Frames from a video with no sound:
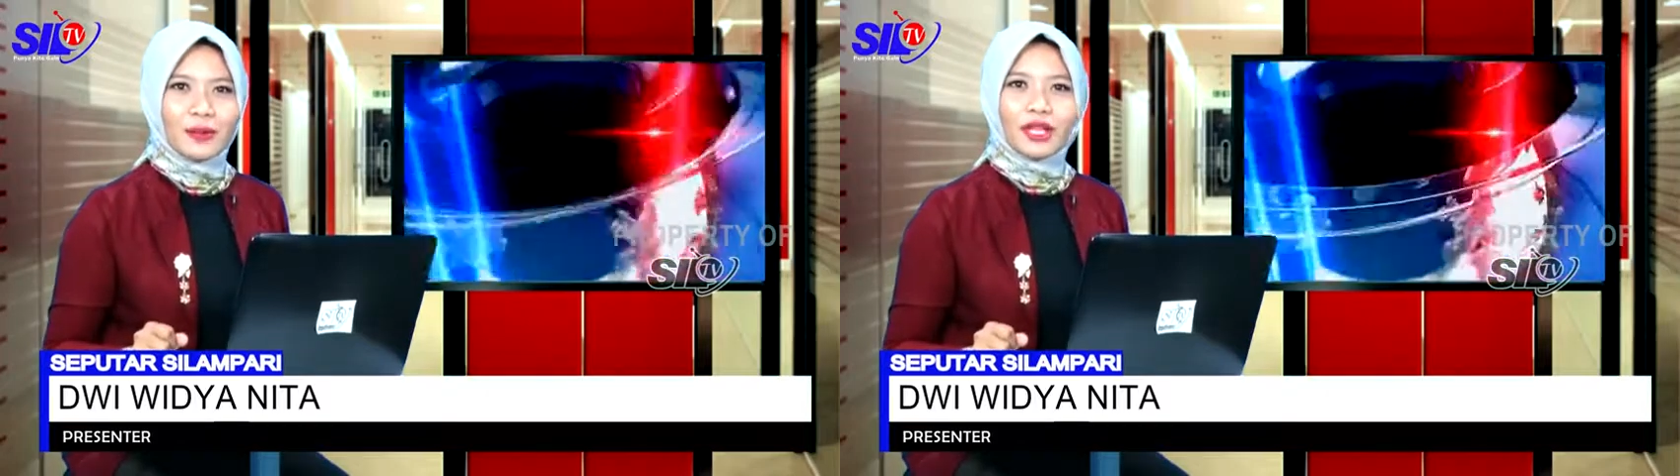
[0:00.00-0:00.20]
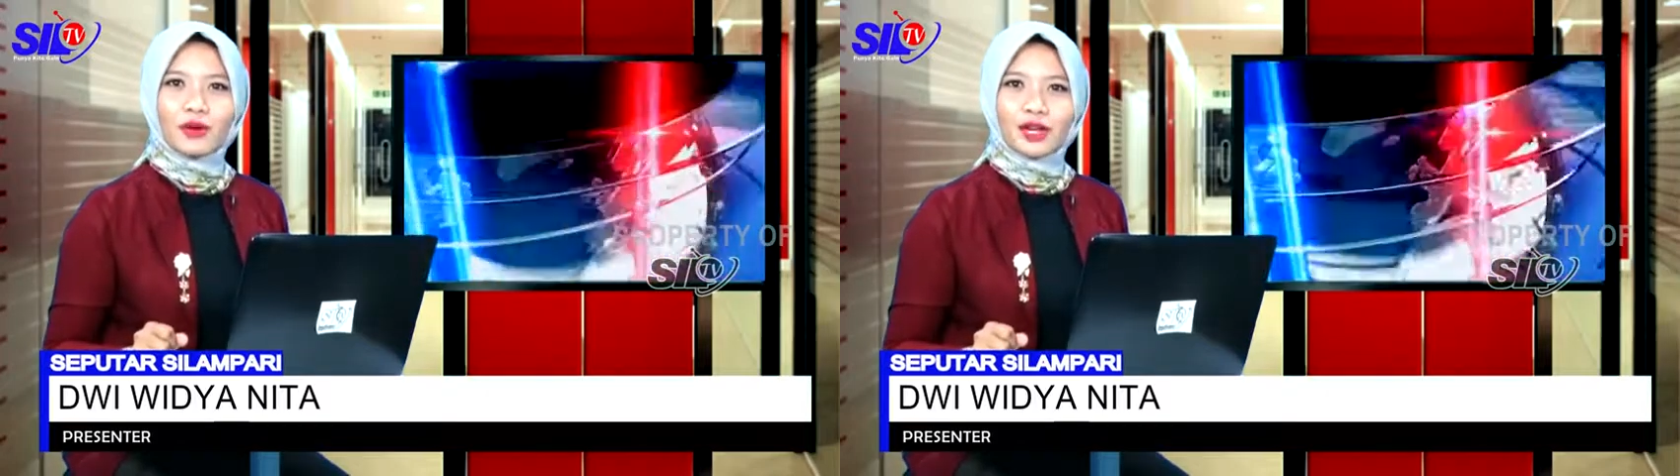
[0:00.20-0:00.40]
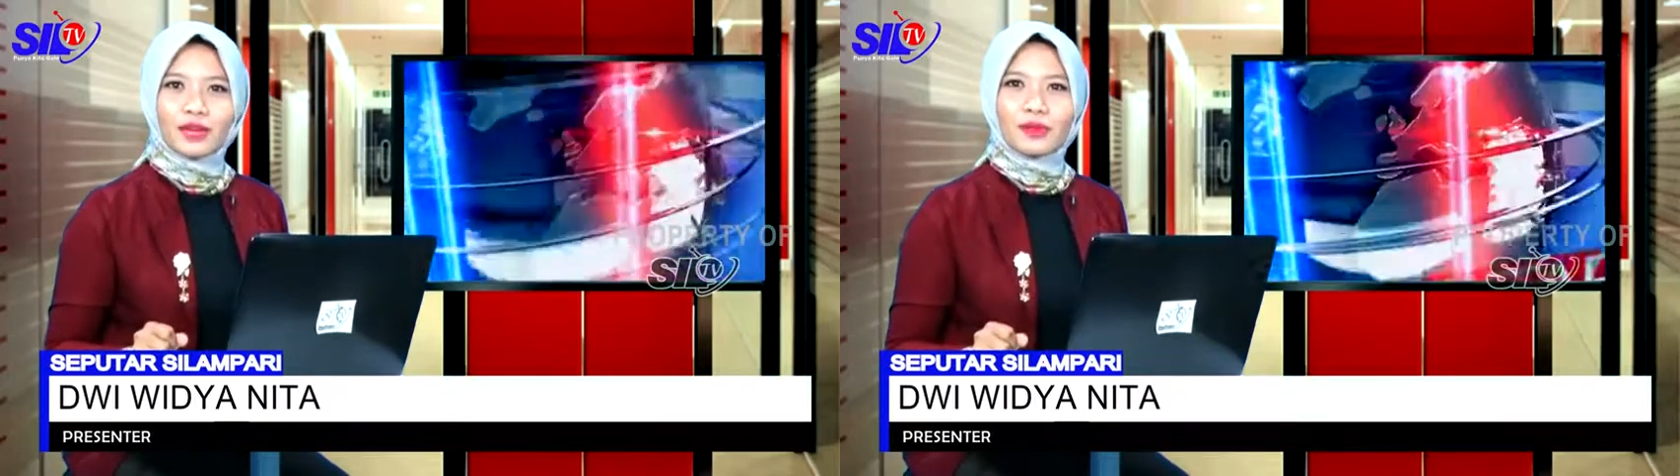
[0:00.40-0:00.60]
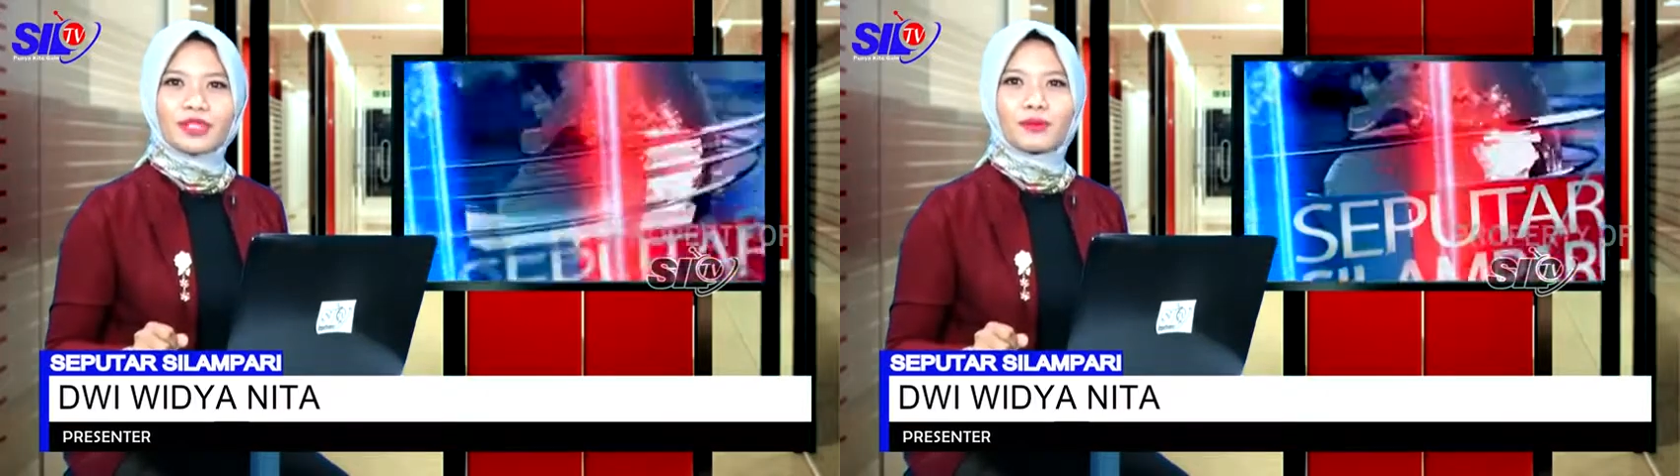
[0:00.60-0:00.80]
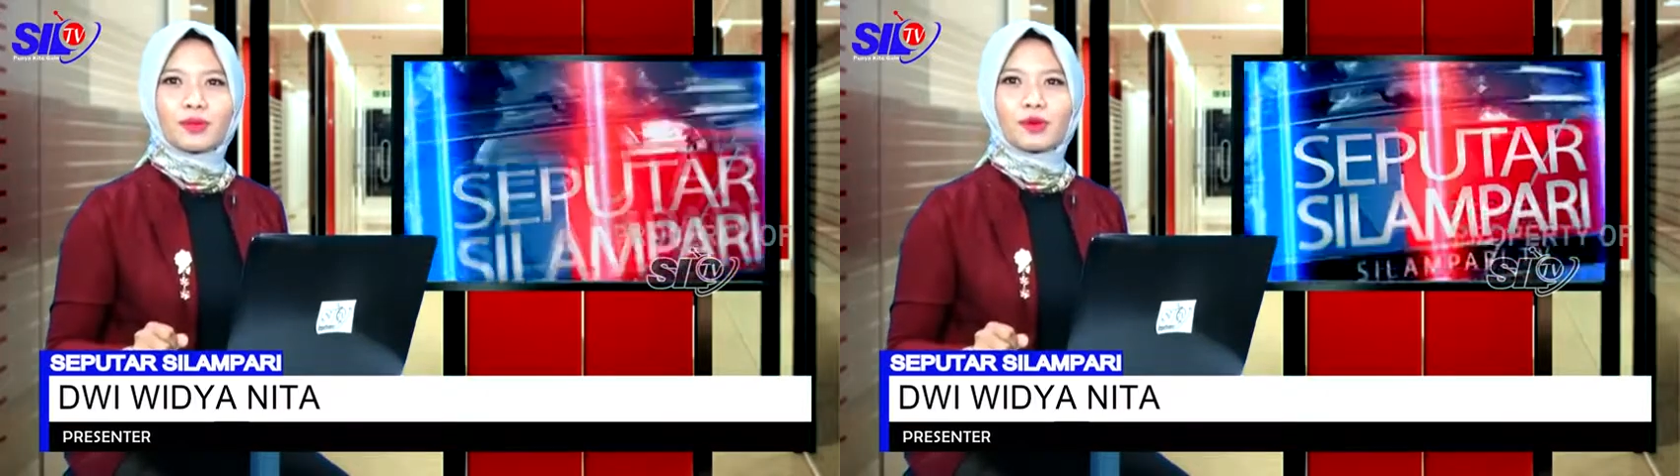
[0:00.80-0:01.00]
Banyak warga
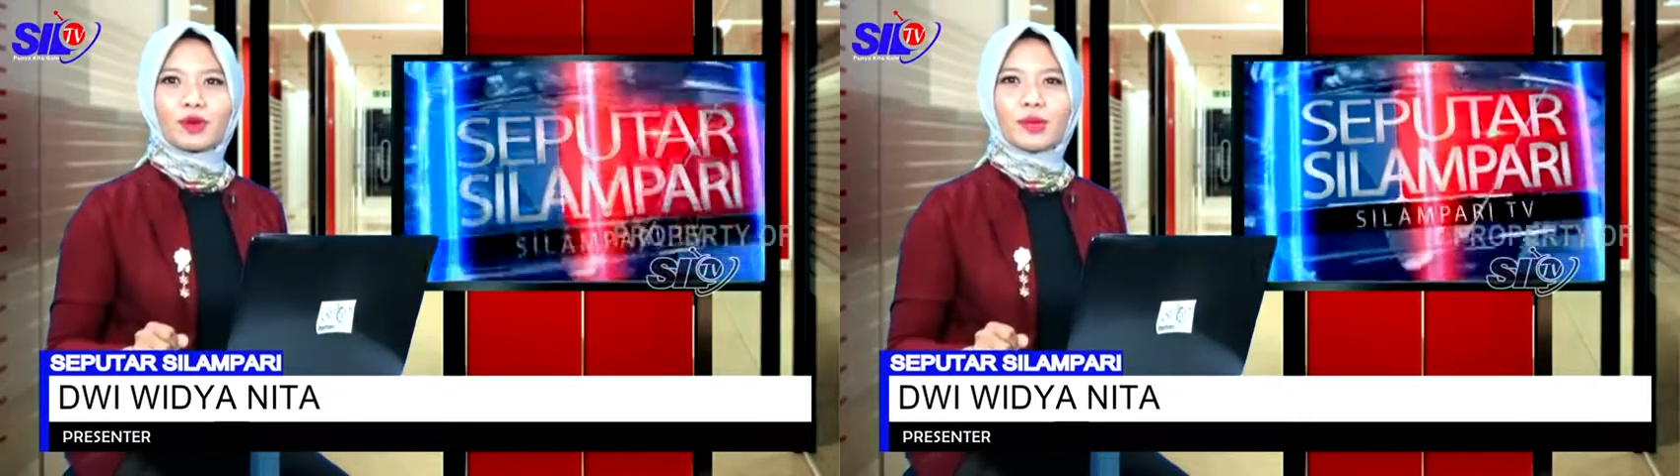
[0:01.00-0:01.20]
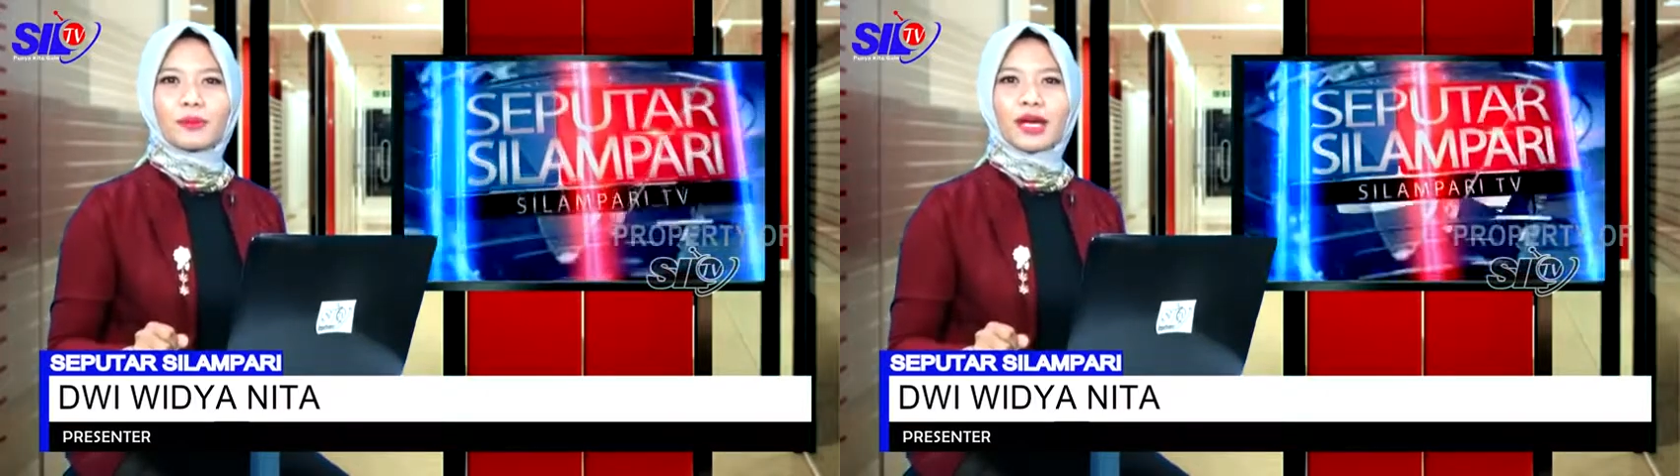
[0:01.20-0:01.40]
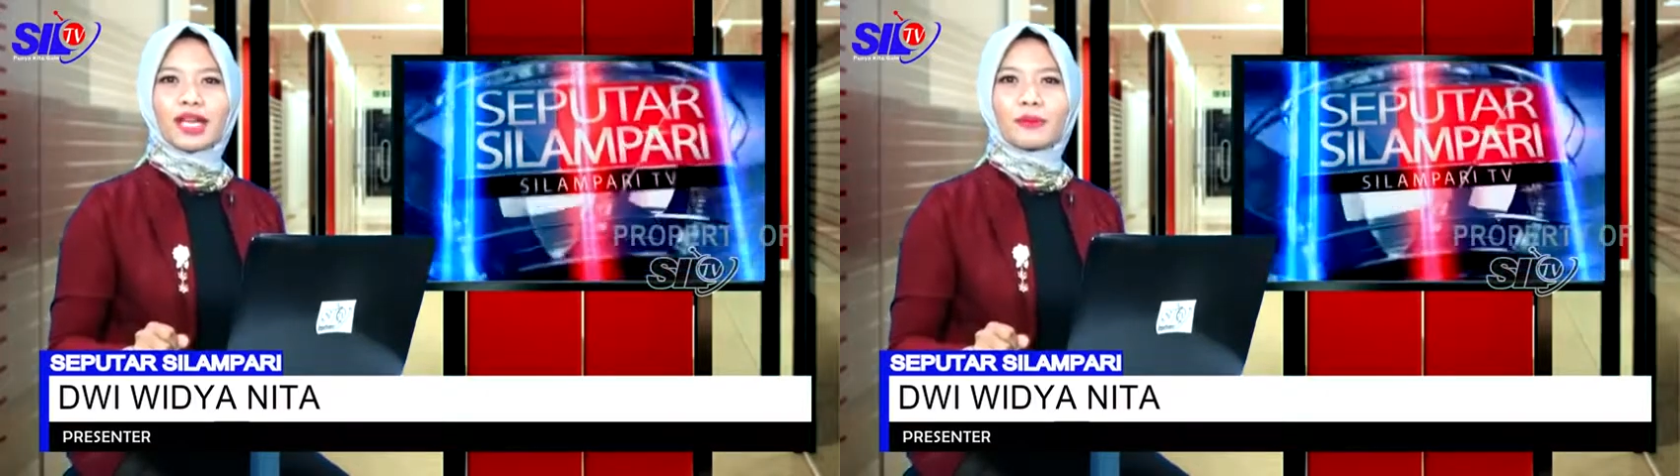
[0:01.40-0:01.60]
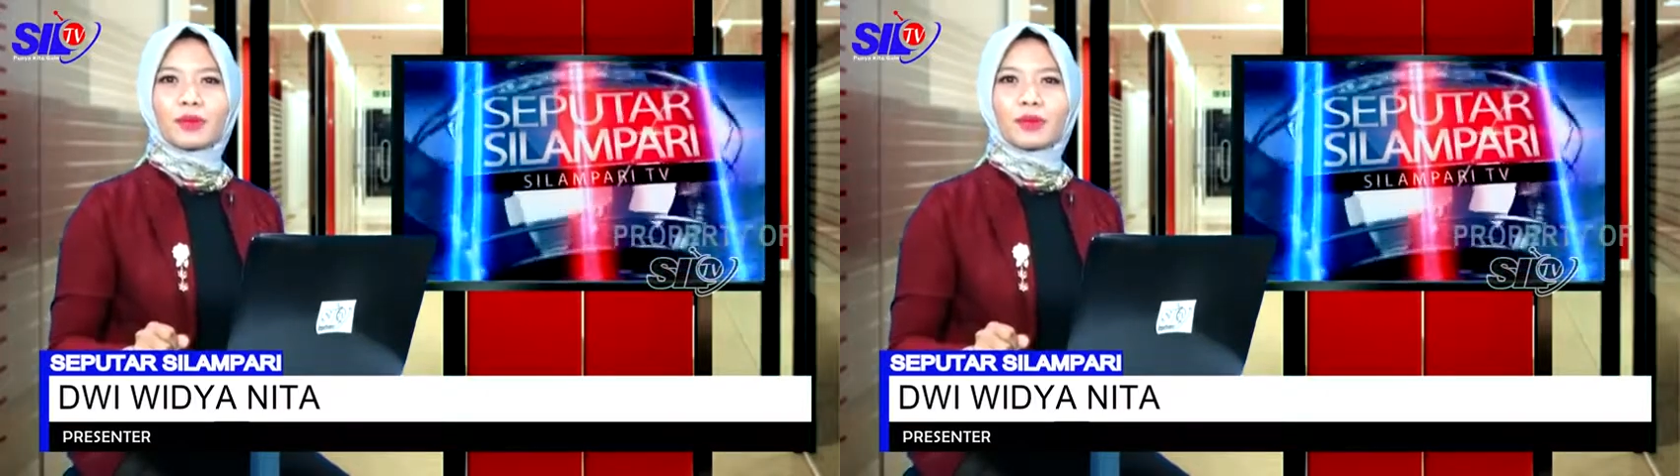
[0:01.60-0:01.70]
bisa berburu berbagai